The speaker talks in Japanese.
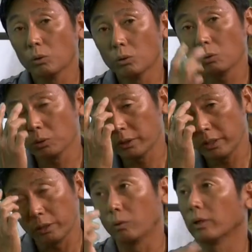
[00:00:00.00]
動を通し
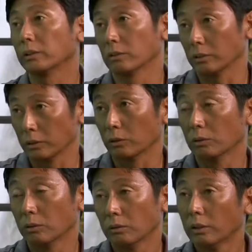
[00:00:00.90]
て表現するんですよ、う
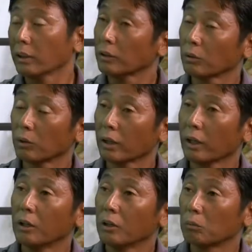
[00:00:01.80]
ん、だからそれ
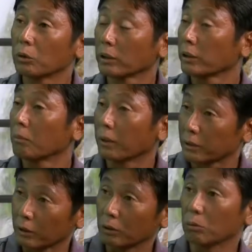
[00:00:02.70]
がもしかしたら
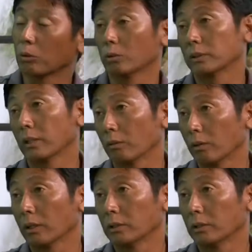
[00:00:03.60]
バスケットボールをしたりとか